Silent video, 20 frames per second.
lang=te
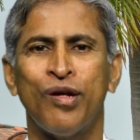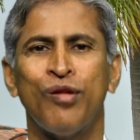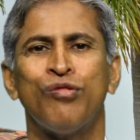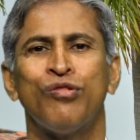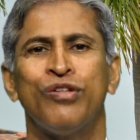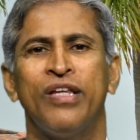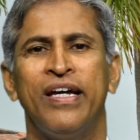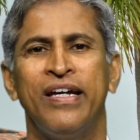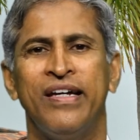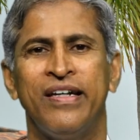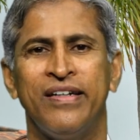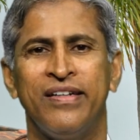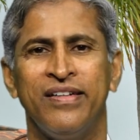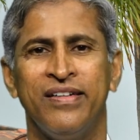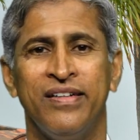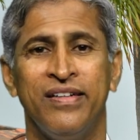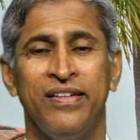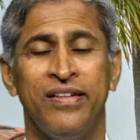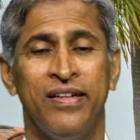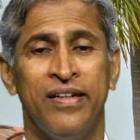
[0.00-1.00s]
తగ్గుతాయి
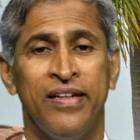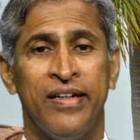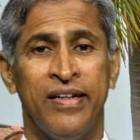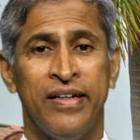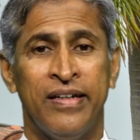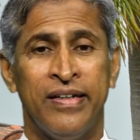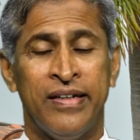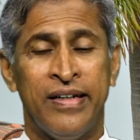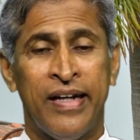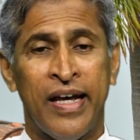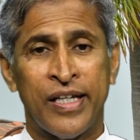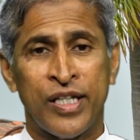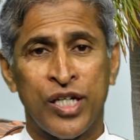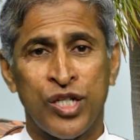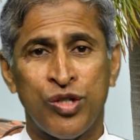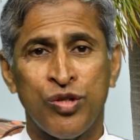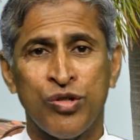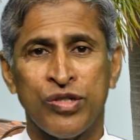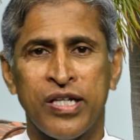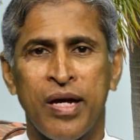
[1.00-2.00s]

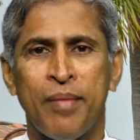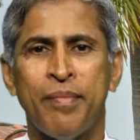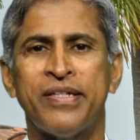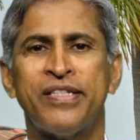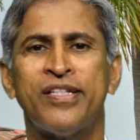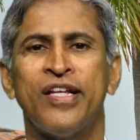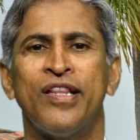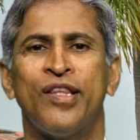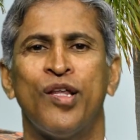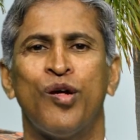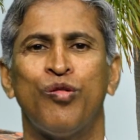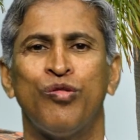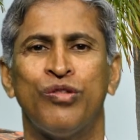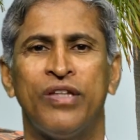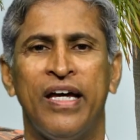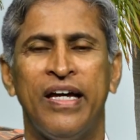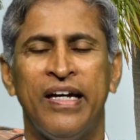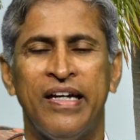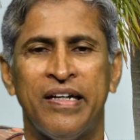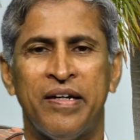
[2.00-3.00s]
డైజెస్టివ్ సమస్యలు
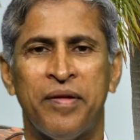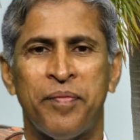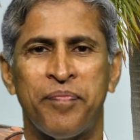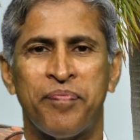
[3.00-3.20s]
తగ్గుతాయి